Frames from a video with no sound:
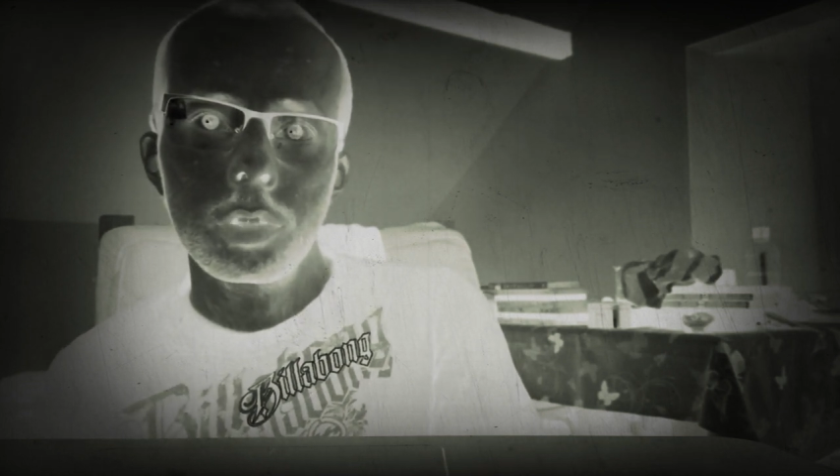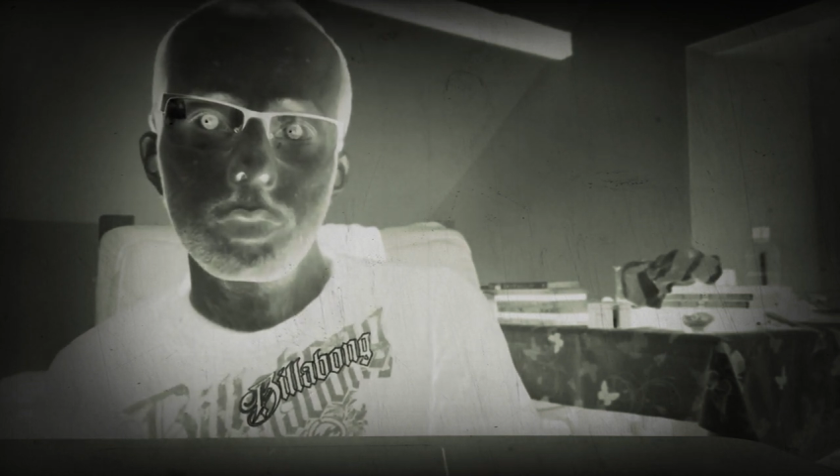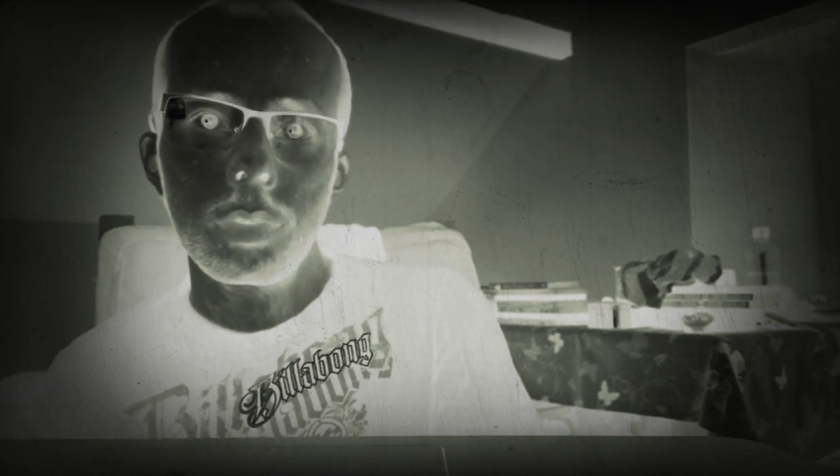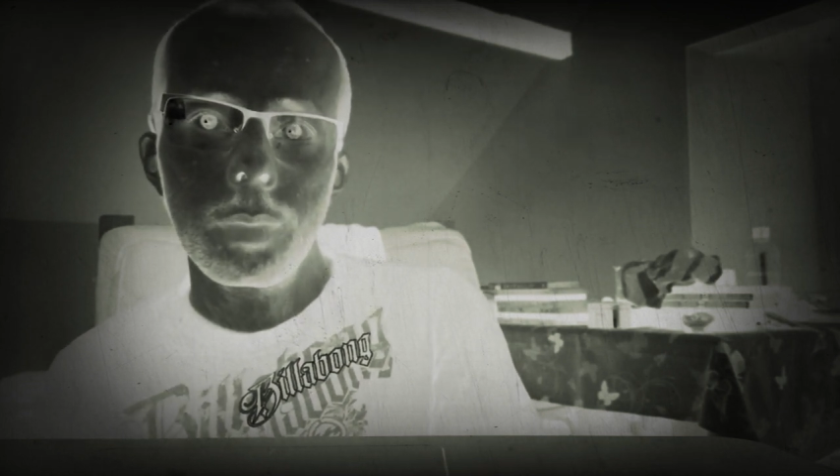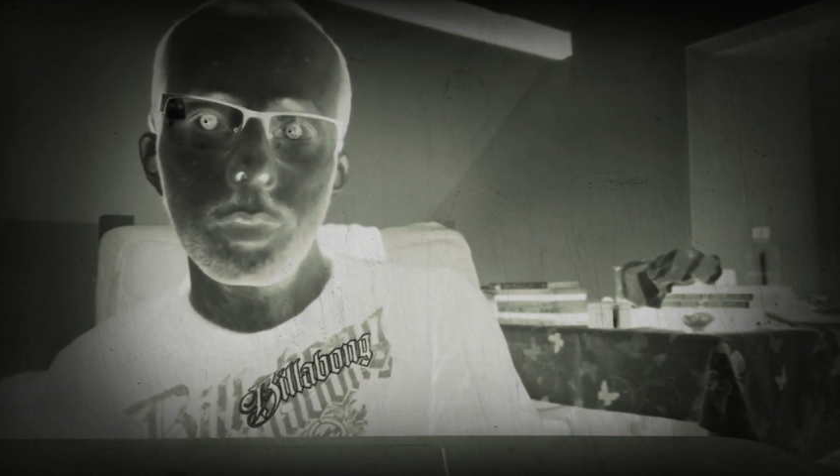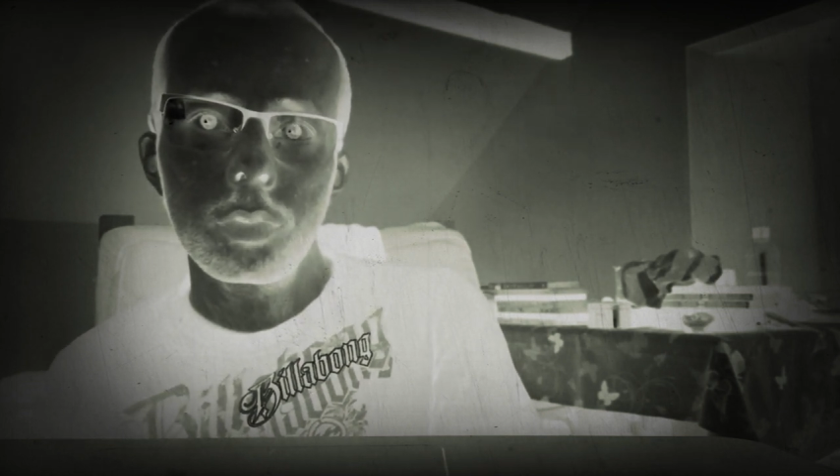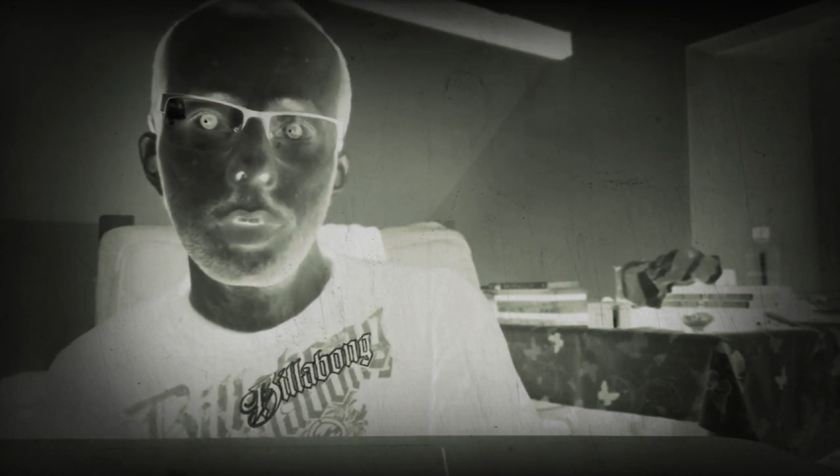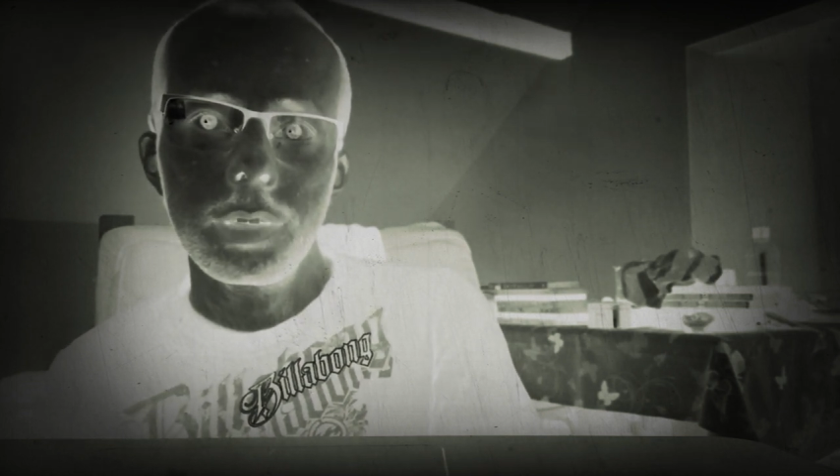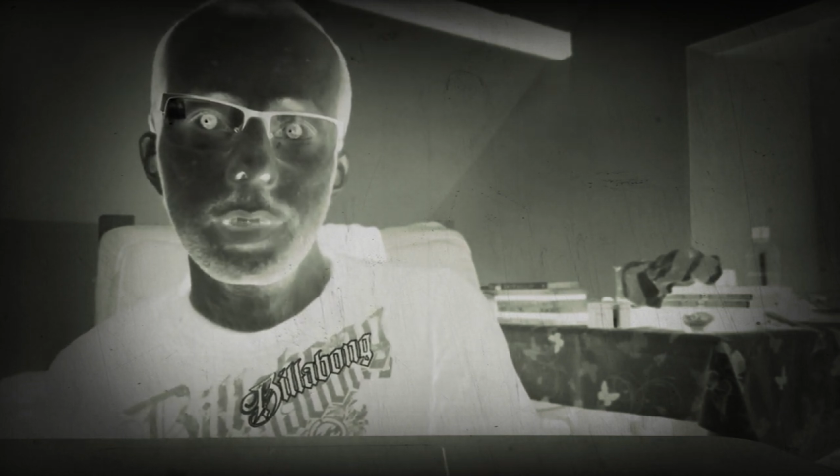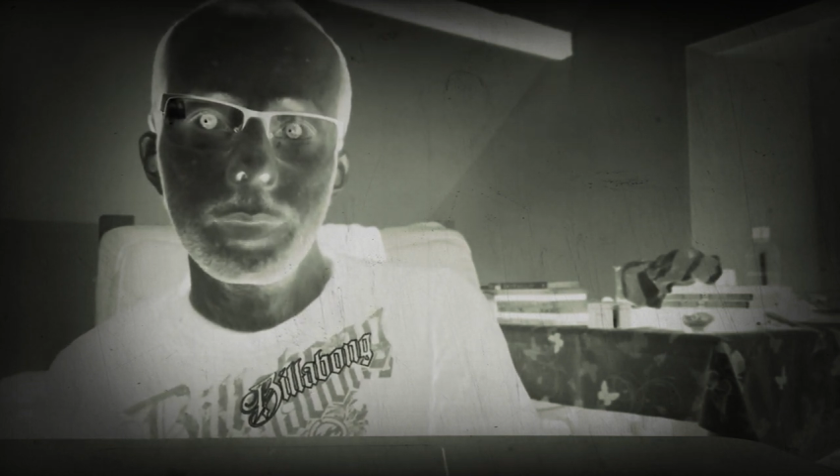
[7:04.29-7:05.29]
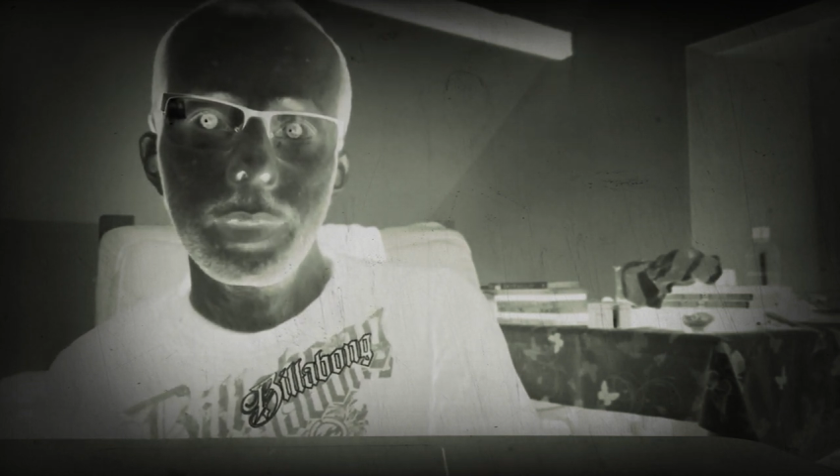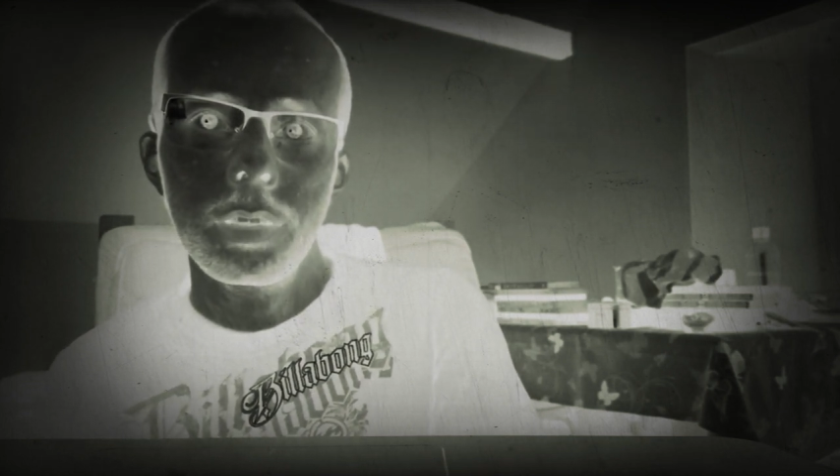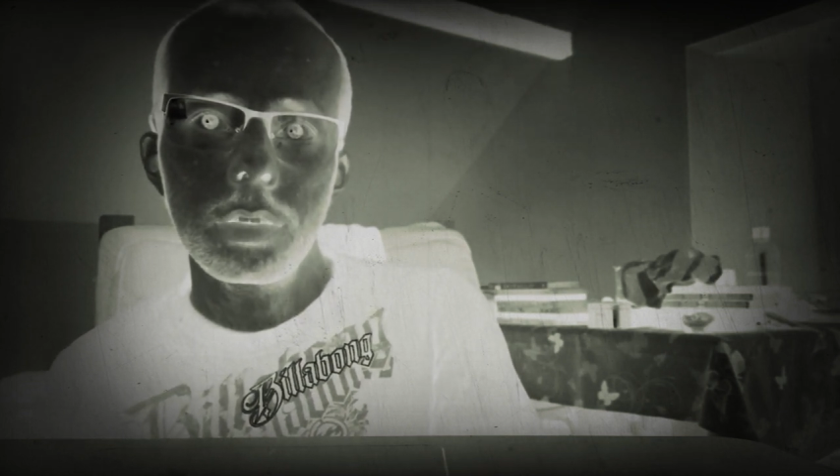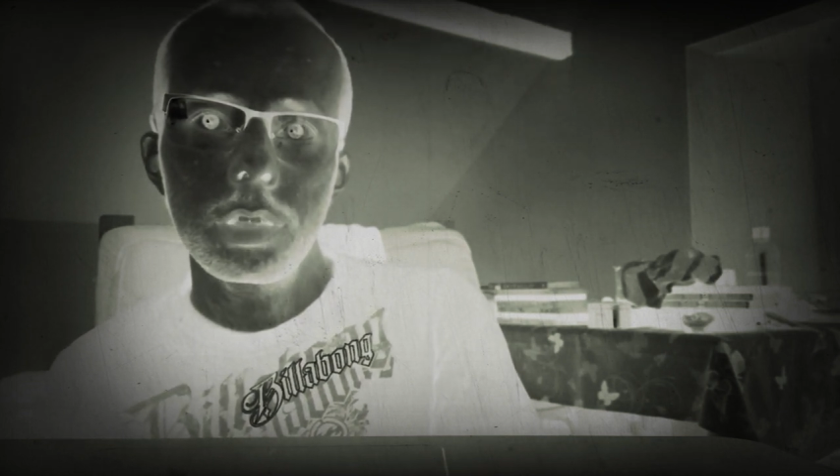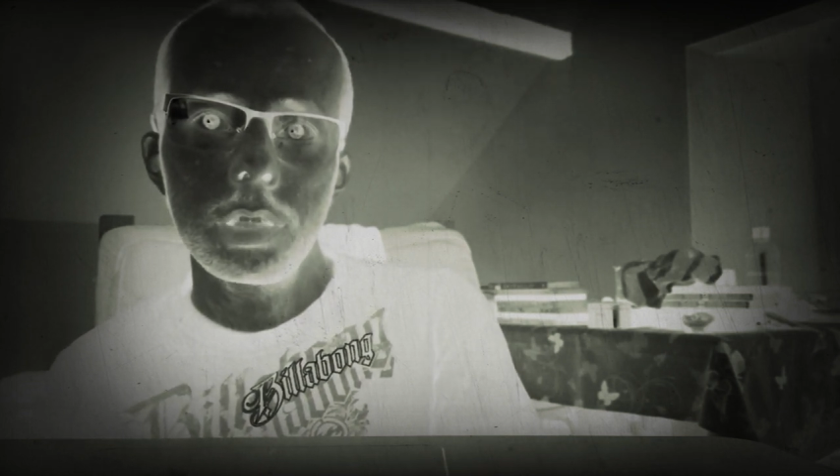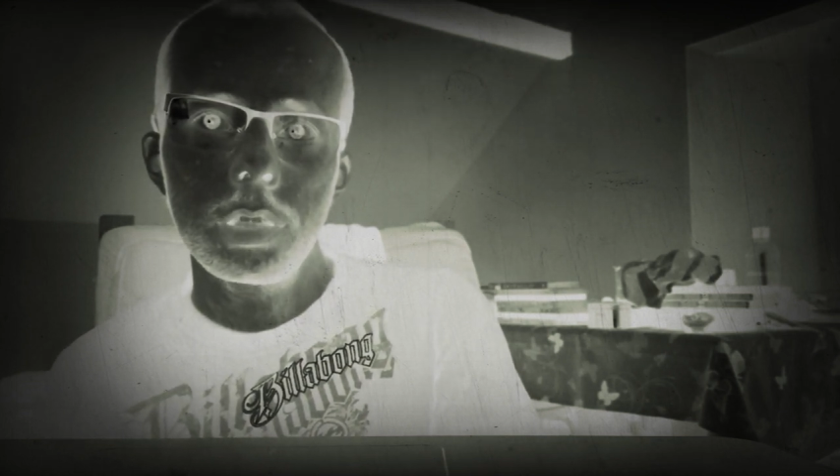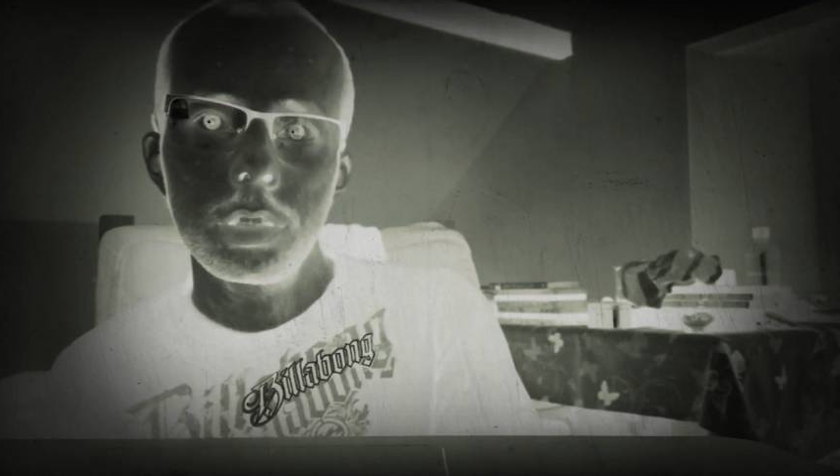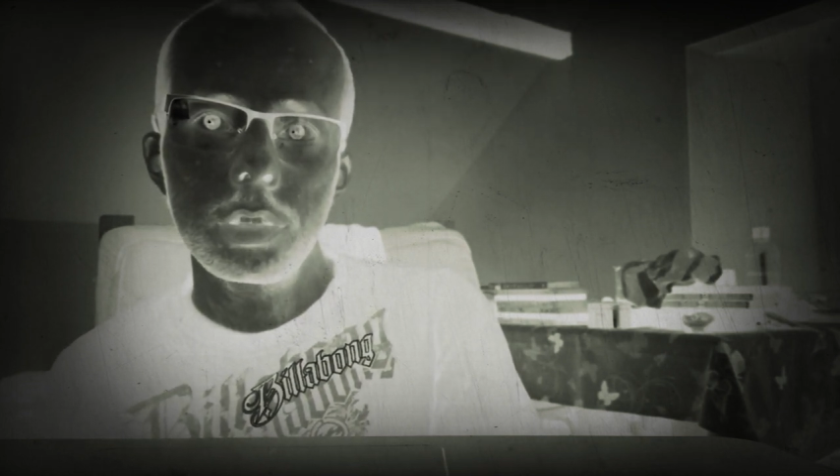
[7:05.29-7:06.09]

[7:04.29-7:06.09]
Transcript: injouable. jeu accepté dans les.